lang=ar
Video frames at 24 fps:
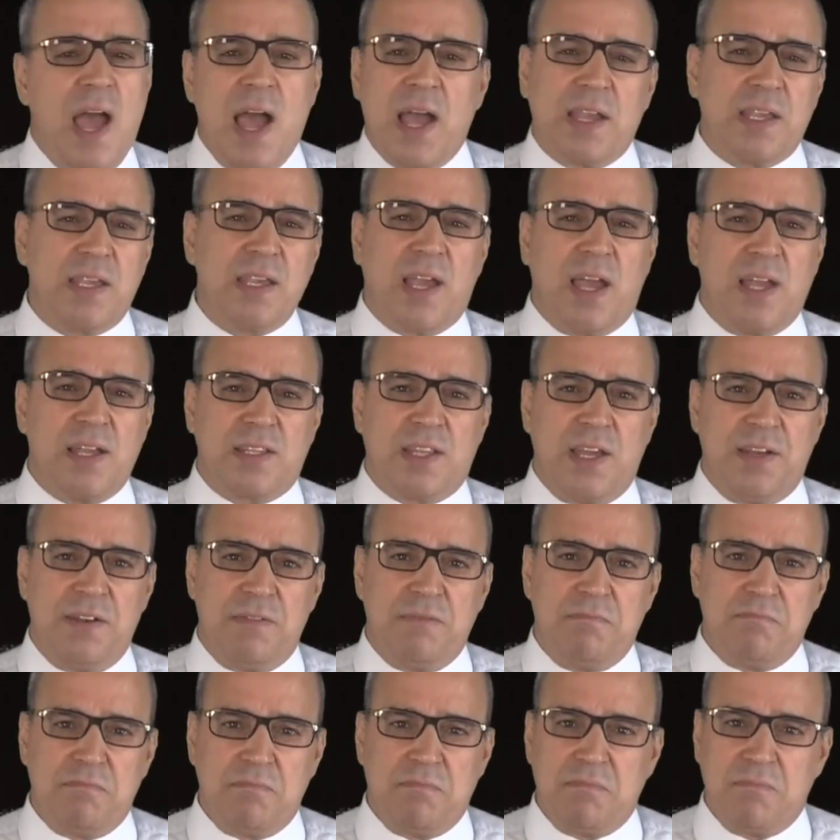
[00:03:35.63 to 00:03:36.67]
حقيقة
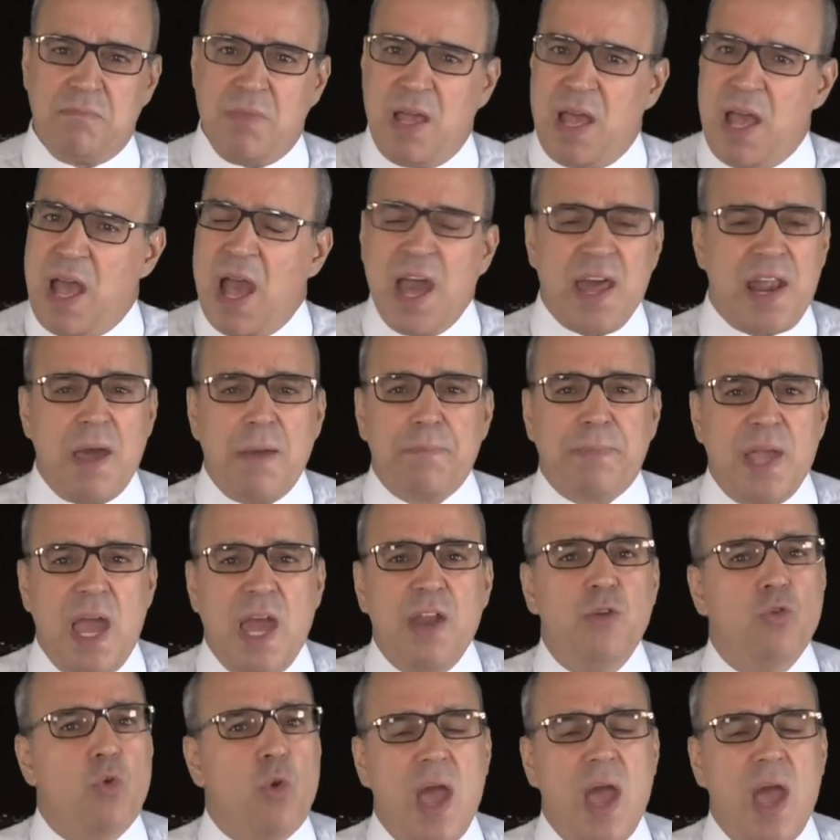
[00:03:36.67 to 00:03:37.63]
أرى بأن